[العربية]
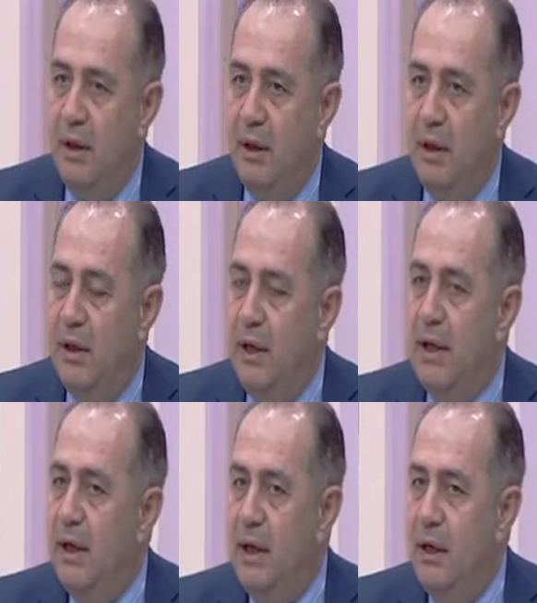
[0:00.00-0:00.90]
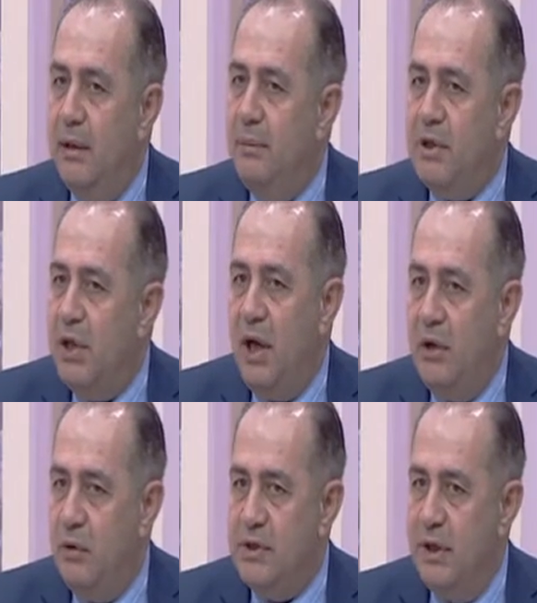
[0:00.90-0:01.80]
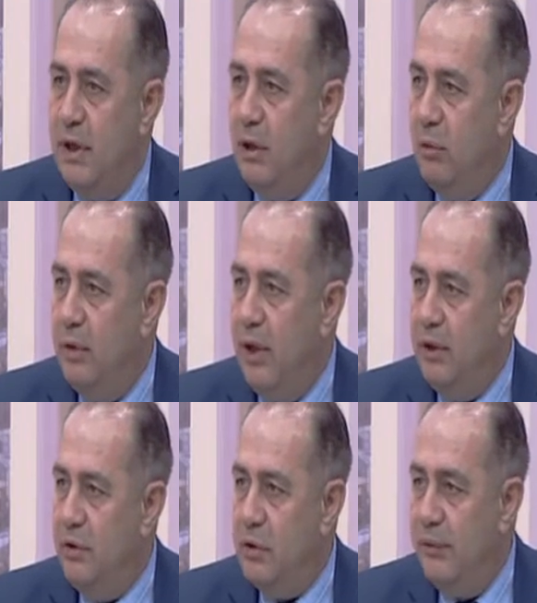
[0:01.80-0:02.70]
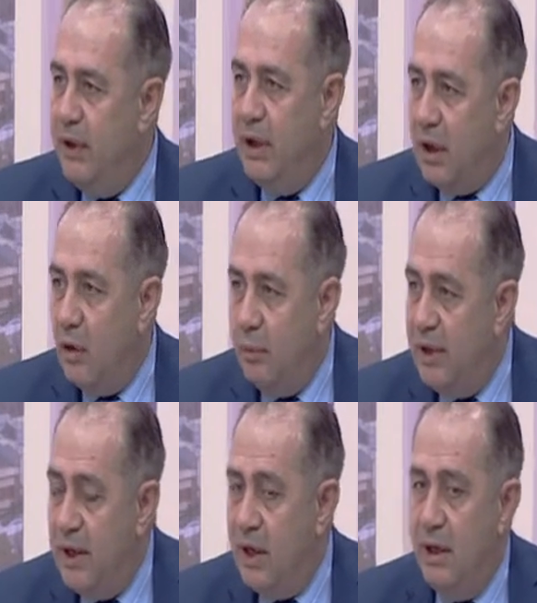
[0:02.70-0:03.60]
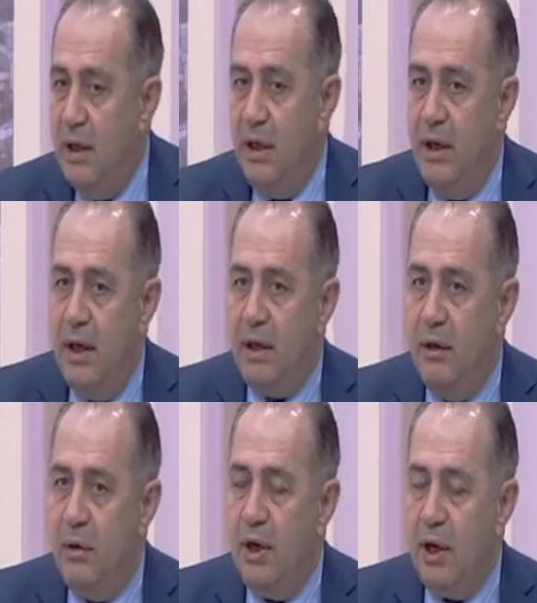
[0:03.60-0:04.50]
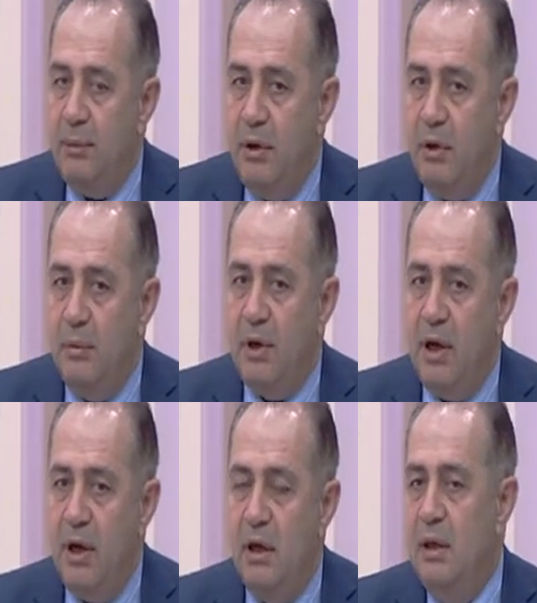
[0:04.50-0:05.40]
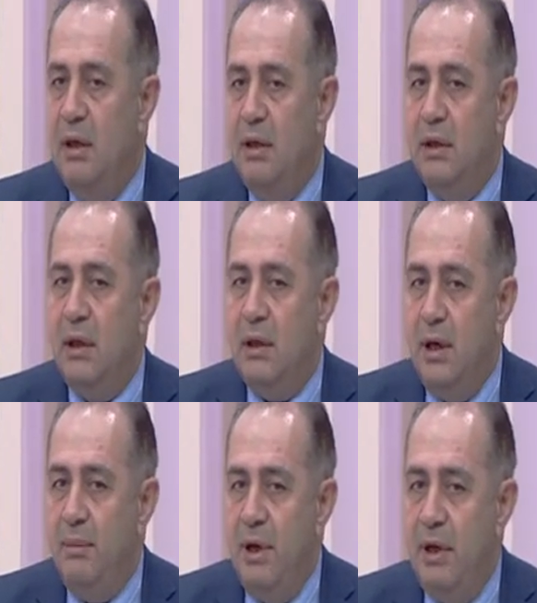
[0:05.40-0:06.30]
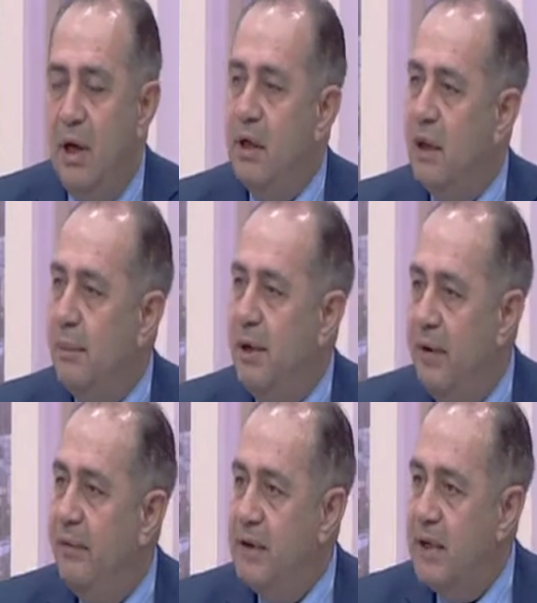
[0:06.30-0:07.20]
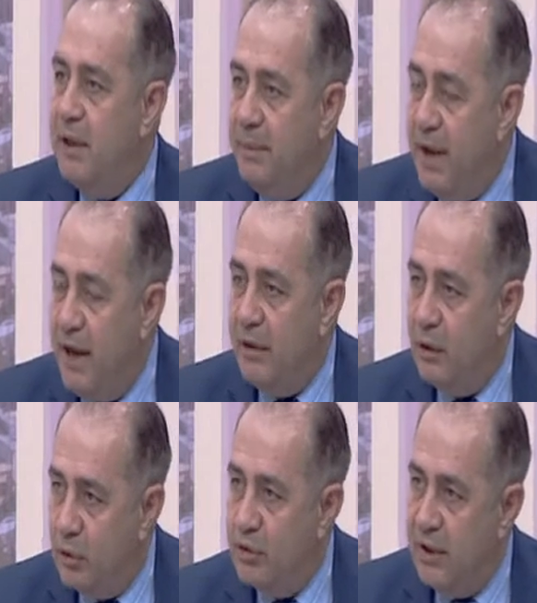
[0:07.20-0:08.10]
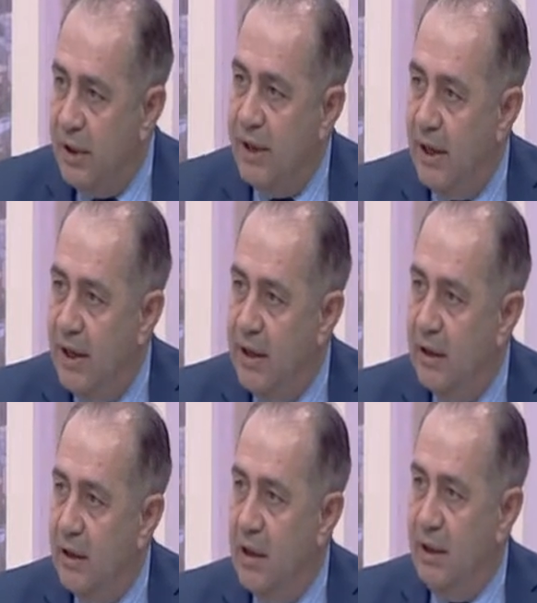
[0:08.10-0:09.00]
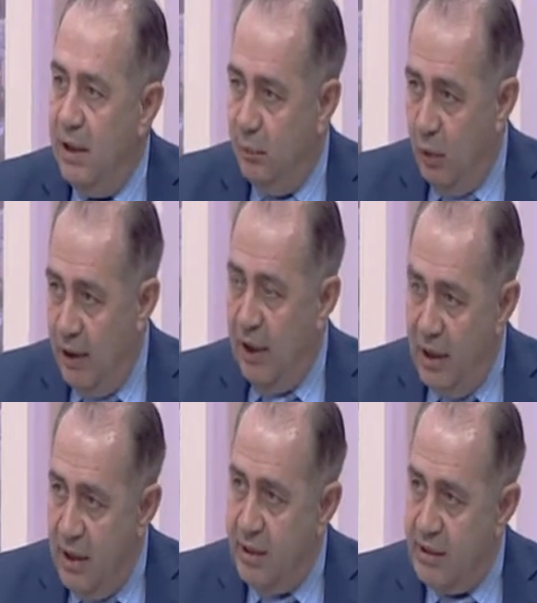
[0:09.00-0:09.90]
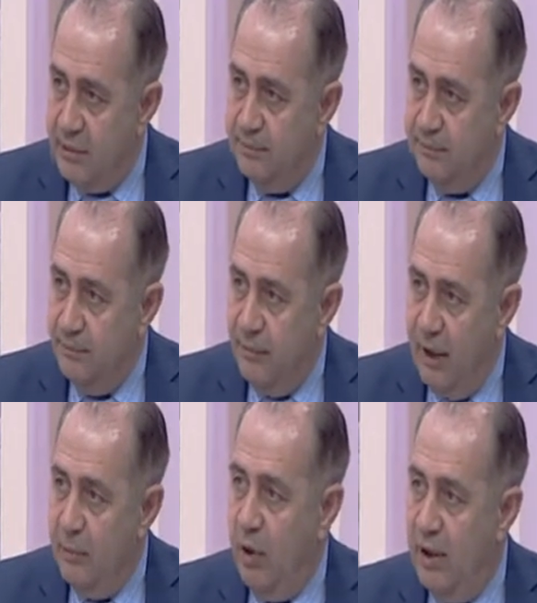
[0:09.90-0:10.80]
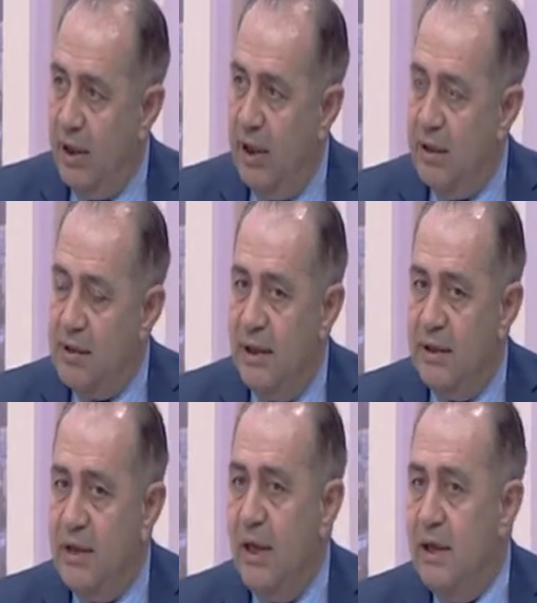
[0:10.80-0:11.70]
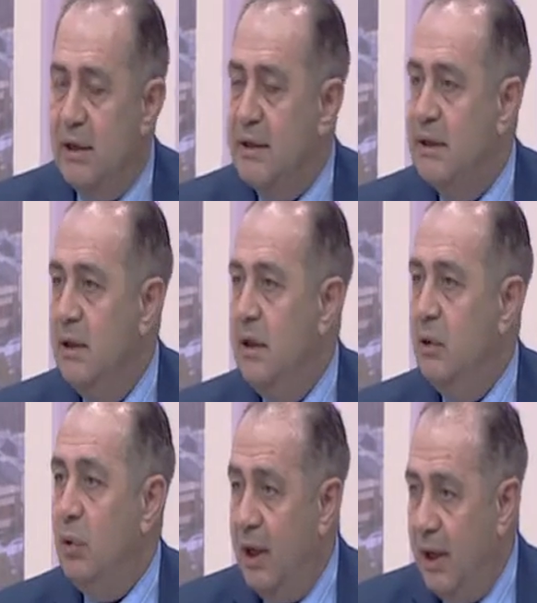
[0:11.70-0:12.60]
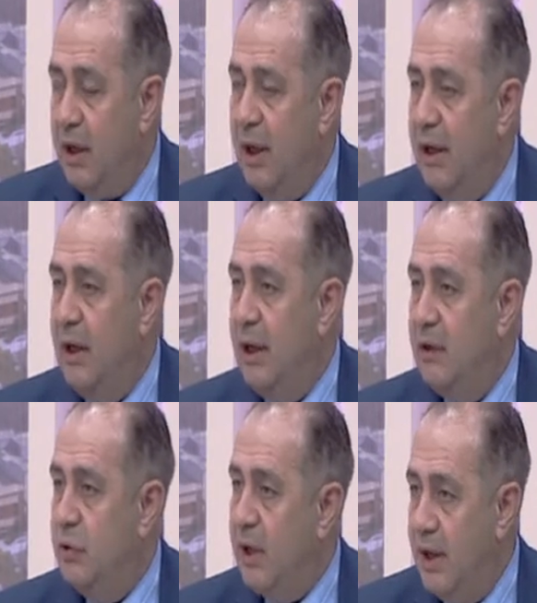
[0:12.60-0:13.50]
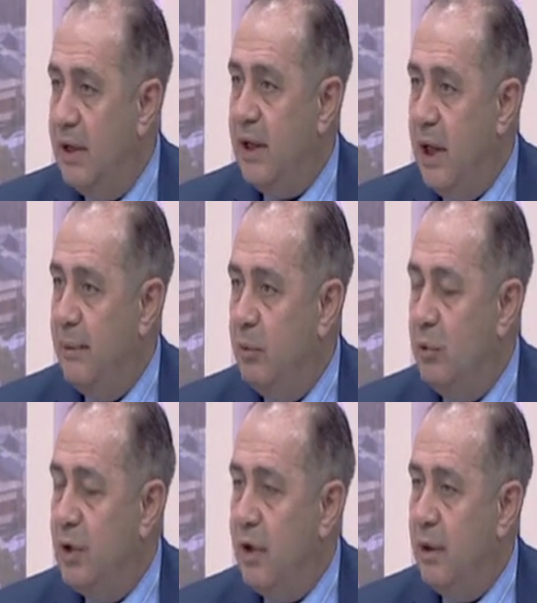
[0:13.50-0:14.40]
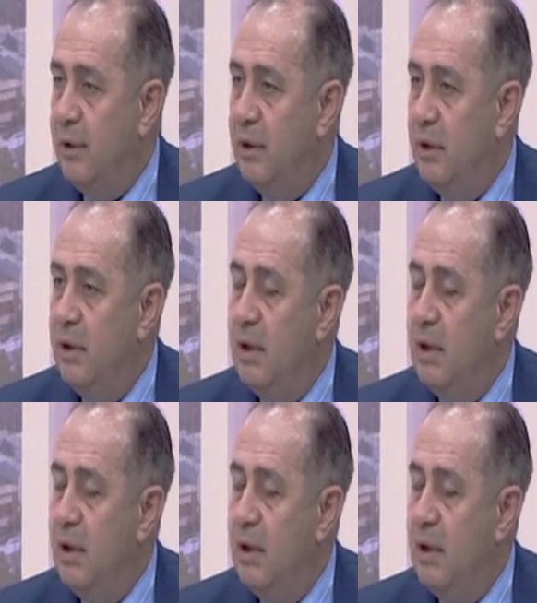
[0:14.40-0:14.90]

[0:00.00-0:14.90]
فعلا آه مش تحيزا او يعني شوفني قوميه لا لكن اللغه العربيه عمرها تقريبا اكثر من 2000 سنه بهذا النضج اللي احنا عليه يعني المعلقات المعلقات التي كانت تعلق على جدران الكعبه المكرمه